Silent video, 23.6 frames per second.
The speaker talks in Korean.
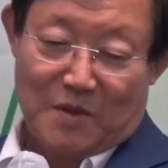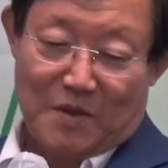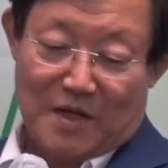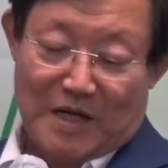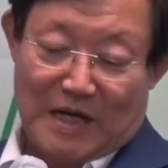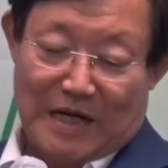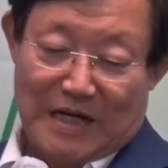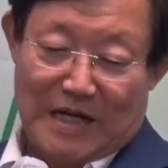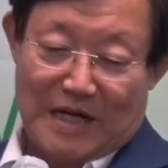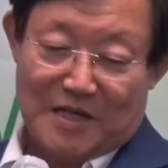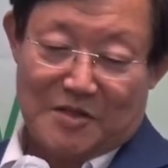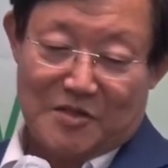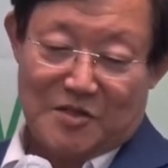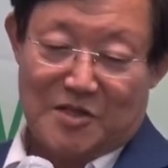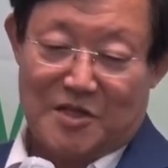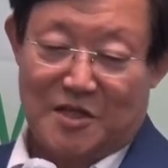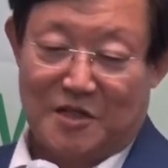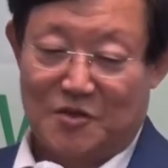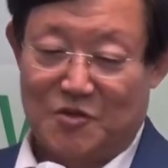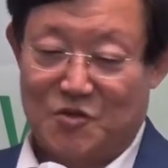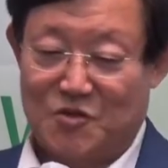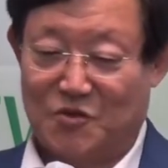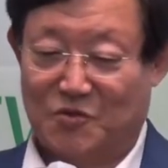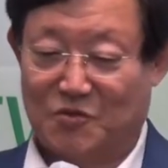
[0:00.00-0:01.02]
가나안
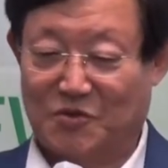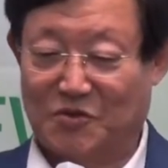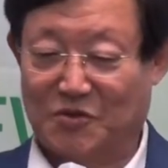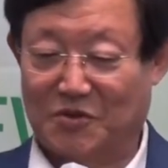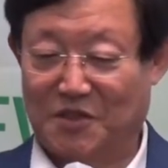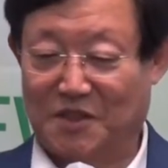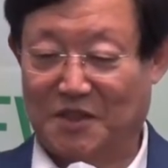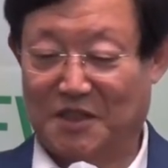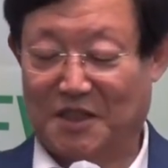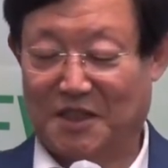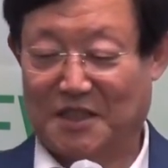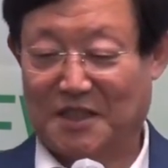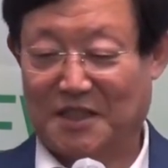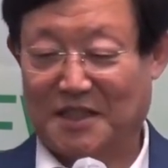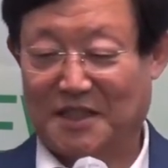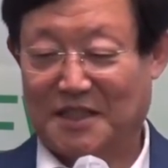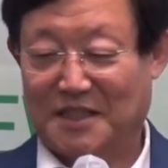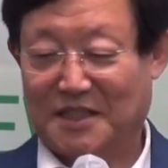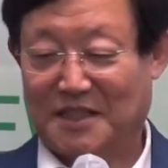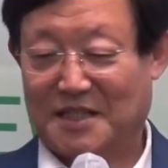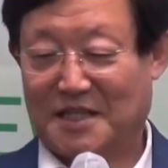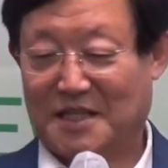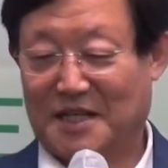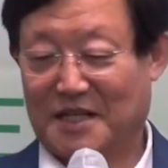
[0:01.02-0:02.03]
칠족들이
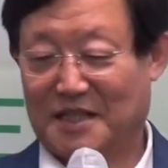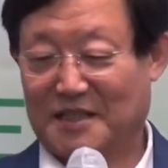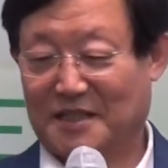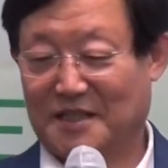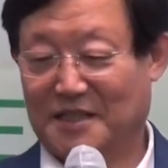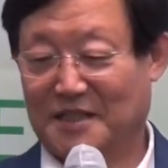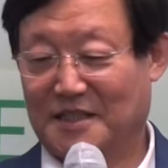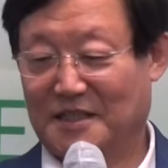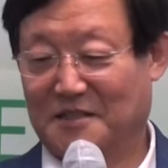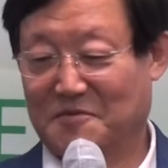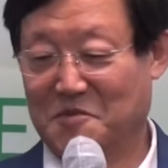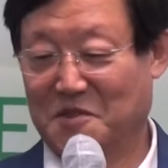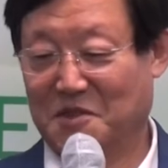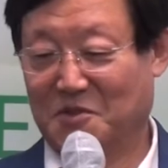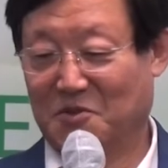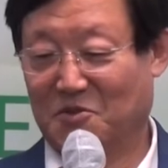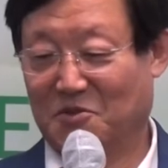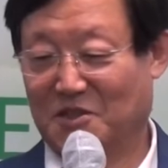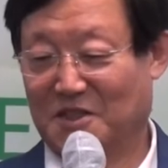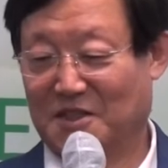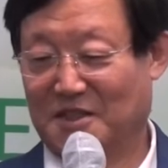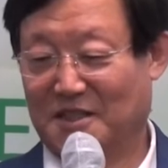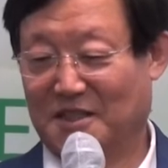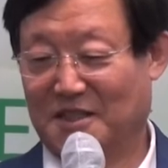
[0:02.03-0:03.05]
간담이
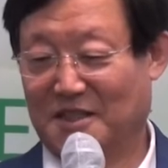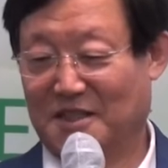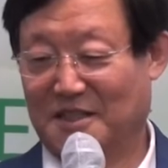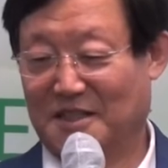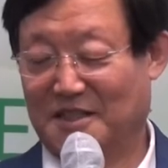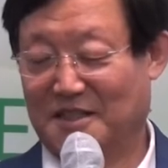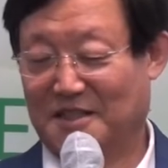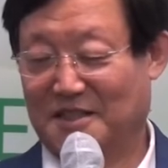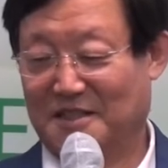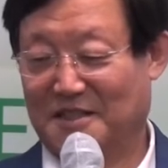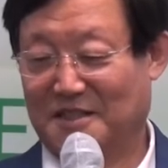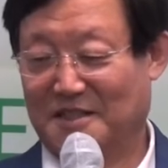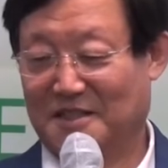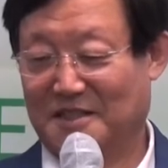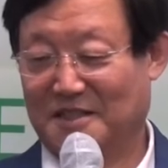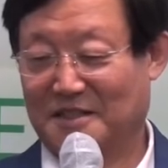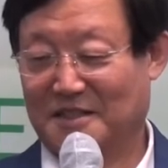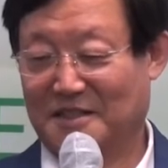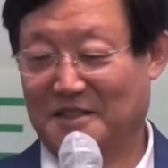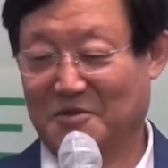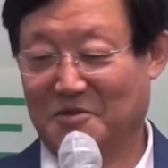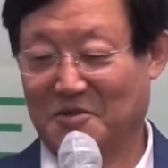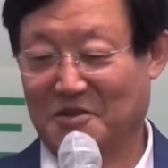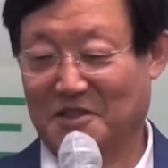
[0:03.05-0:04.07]

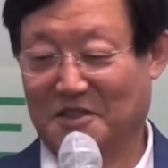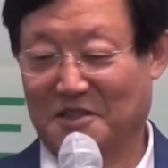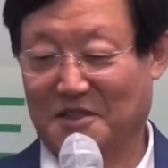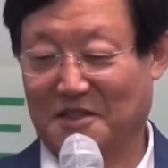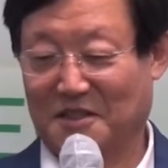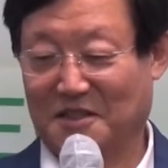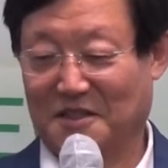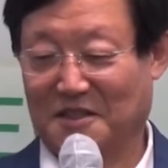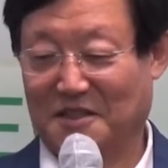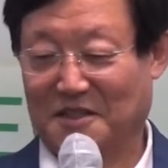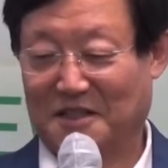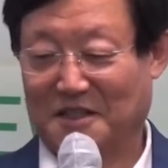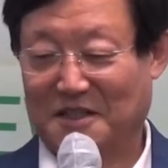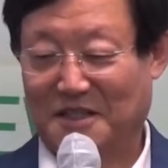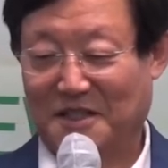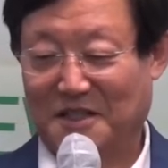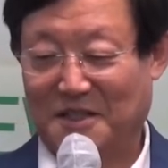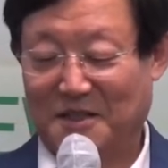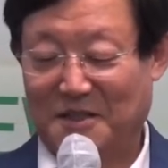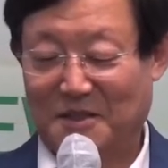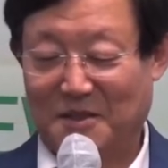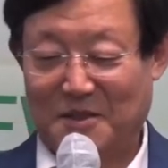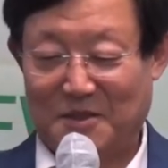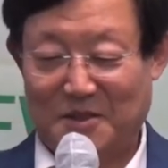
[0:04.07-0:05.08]
녹았다라고 이렇게
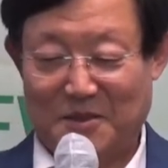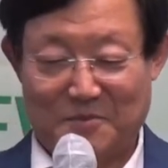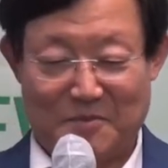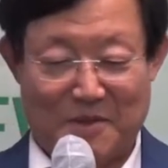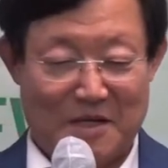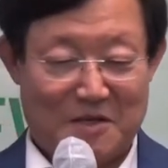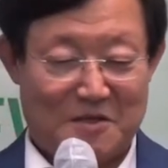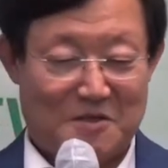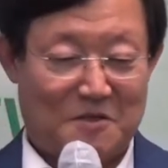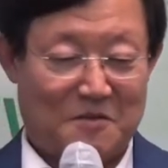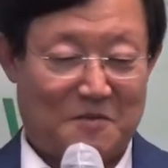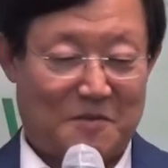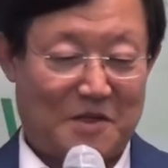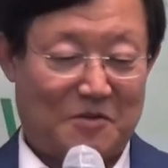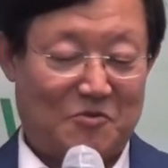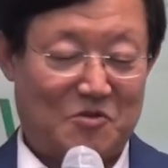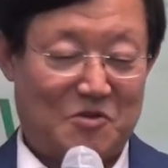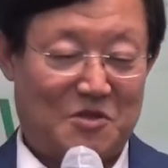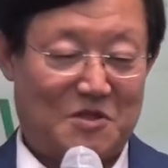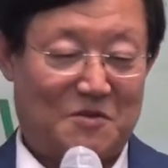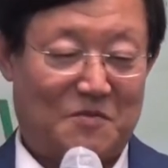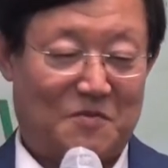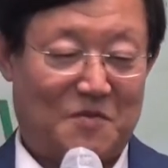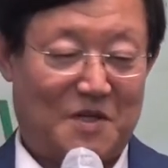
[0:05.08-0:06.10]
말씀하고
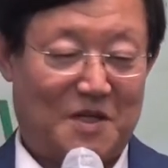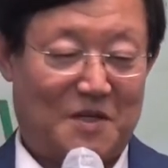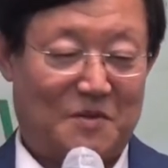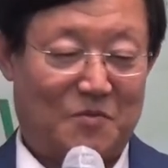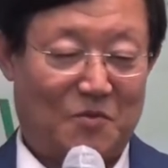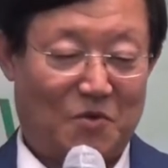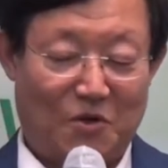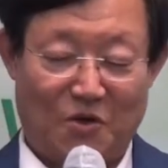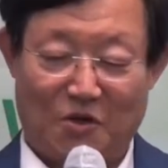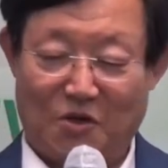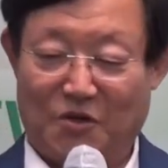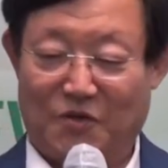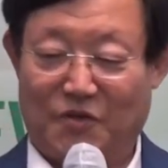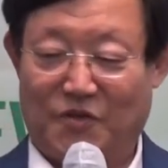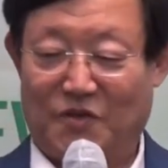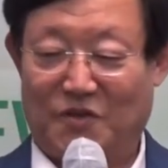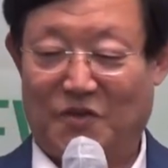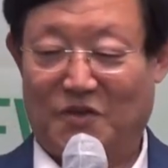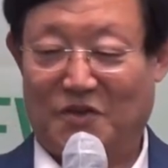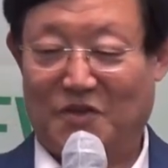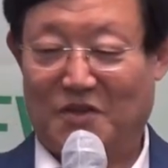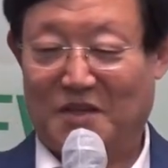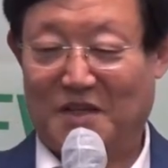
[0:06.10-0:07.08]
있습니다. 물론